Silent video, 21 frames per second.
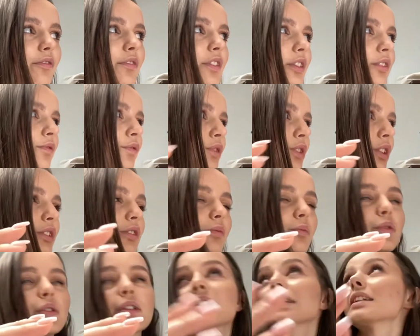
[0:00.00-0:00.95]
tych
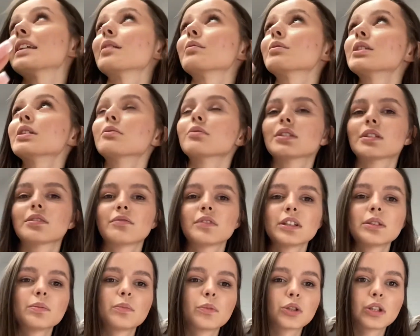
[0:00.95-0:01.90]
20 minutach staram się gdzie
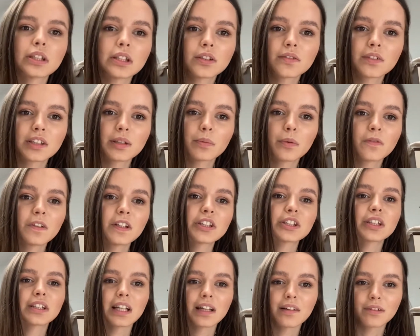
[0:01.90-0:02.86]
wyjść, może na świeże
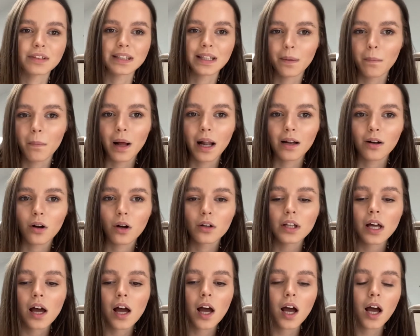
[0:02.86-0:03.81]
powietrze, nawet na
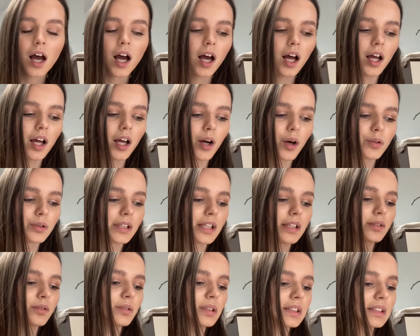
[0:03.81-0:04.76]
balkon, E, od
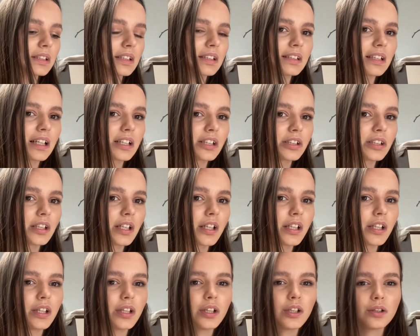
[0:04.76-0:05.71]
razu jest
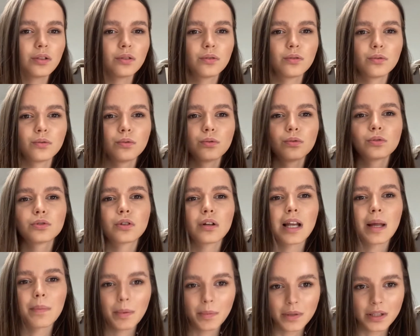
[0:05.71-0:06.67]
inaczej i dużo
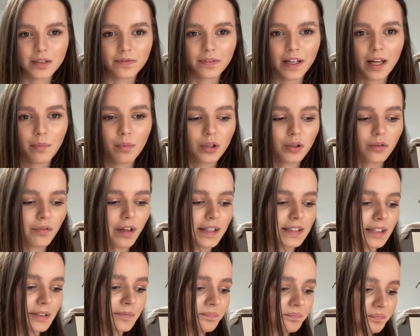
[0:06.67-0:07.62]
lepiej przyswajamy tą
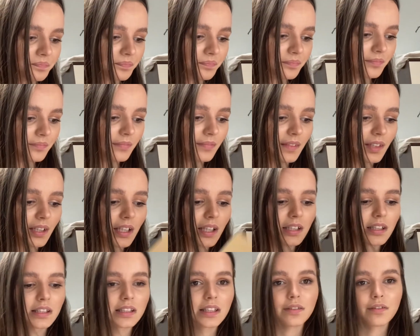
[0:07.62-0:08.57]
wiedzę.
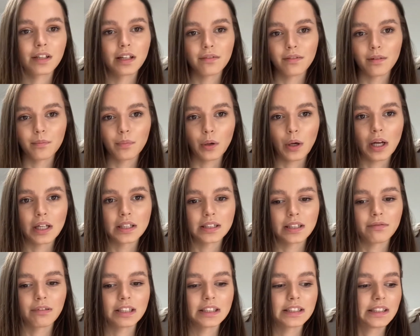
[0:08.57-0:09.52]
Także za chwilę Wam
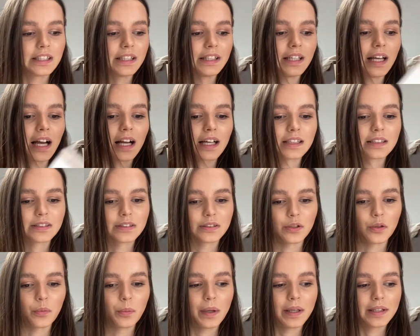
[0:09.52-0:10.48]
pokażę właśnie jak
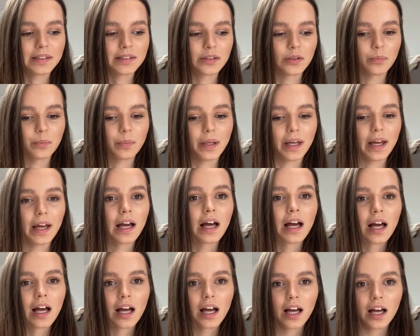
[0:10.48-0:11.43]
zrobię sobie,
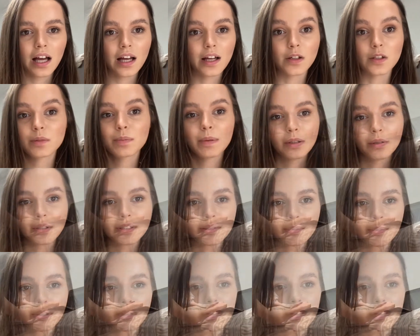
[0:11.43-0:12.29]
e, rozplanuję sobie tą